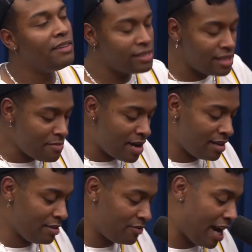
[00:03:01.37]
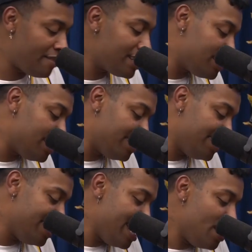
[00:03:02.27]
assim, mano. Eu ficava assim.
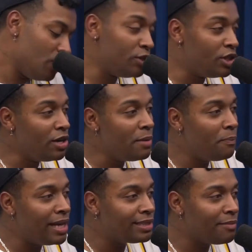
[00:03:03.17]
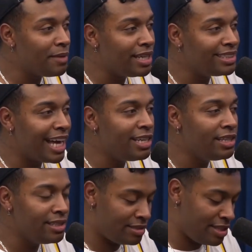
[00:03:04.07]
Um dia eu limpei também,
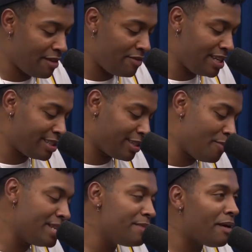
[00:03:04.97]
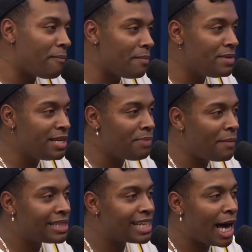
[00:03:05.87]
daí tinha vezes que eu me limpava pra me limpar
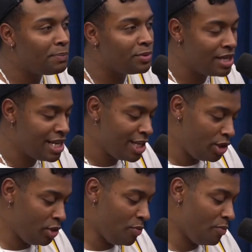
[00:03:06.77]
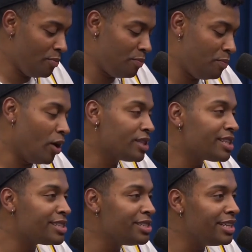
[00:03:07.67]
mais rápido. Tinha um pote
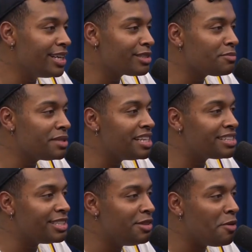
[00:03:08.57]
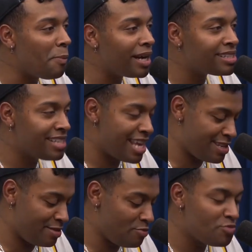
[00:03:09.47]
assim de lenço umedecido e eu passei
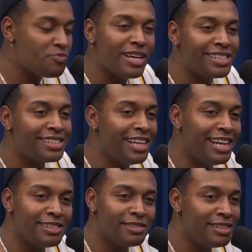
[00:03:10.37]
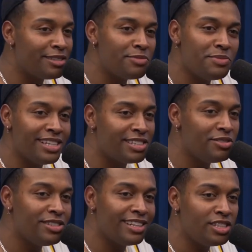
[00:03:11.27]
assim, umas três lenços
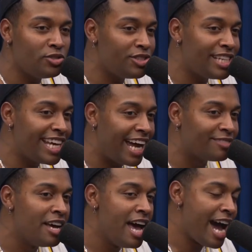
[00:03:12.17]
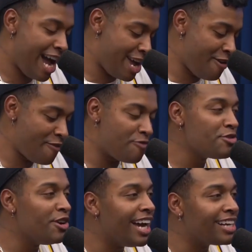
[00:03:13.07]
umedecidos já deixou zerado. Aí eu
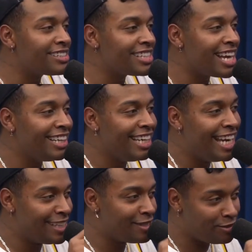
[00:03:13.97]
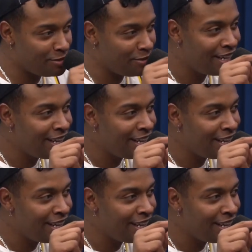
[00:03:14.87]
fui olhar assim, lenço